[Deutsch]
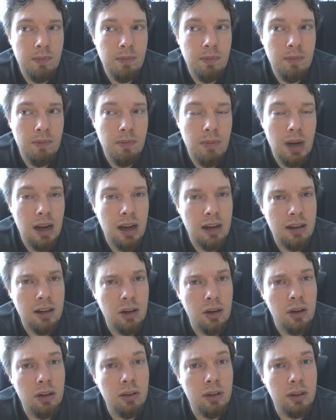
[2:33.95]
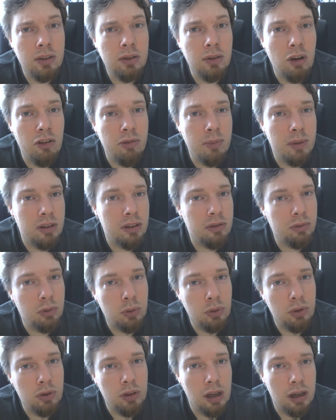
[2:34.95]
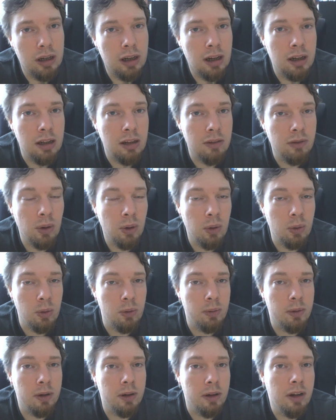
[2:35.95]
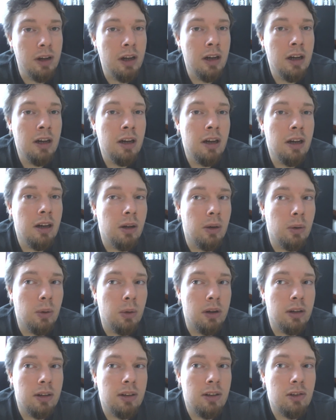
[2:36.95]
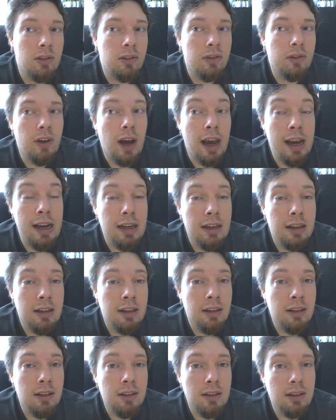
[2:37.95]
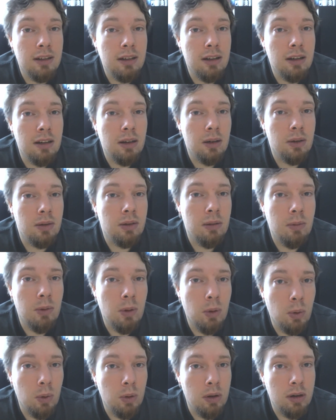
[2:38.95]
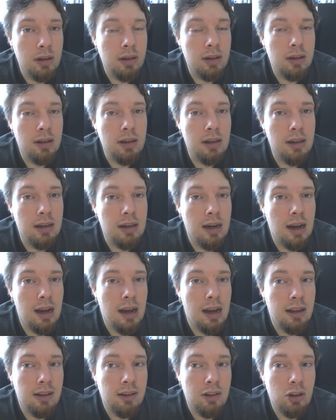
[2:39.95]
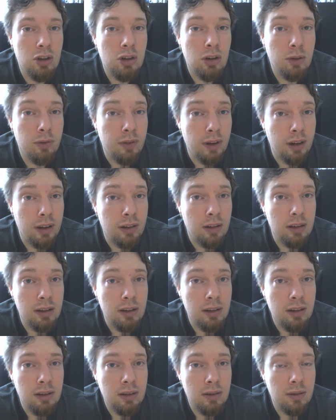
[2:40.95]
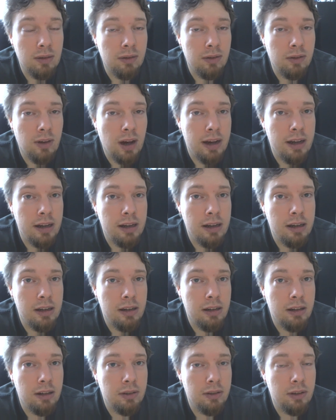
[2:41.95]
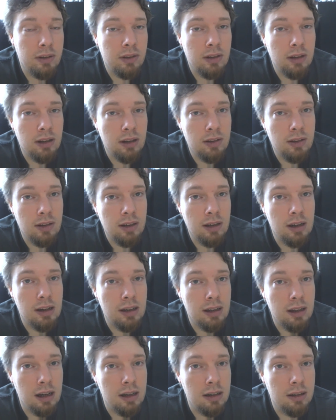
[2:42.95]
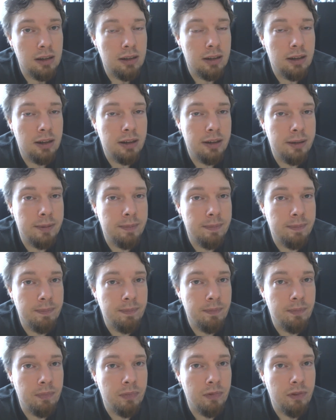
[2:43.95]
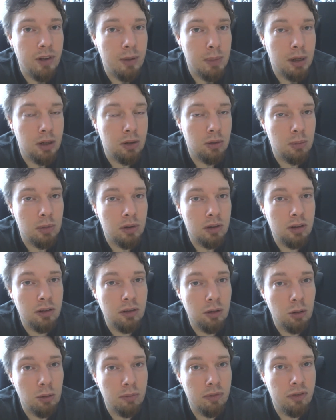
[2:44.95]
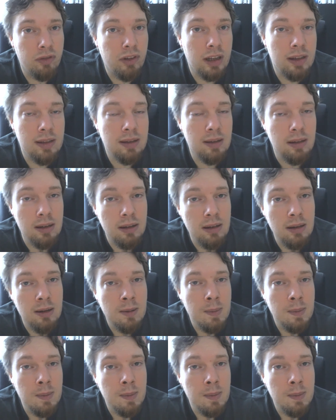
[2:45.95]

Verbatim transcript: man hat dann irgendwas, worauf man sich fokussieren kann die Woche über. Und zweitens, äh, aus dem Grund, des Stoffwechsels, weil ihr wisst ja sicherlich alle, ähm, wenn man so ein bisschen rumfastet,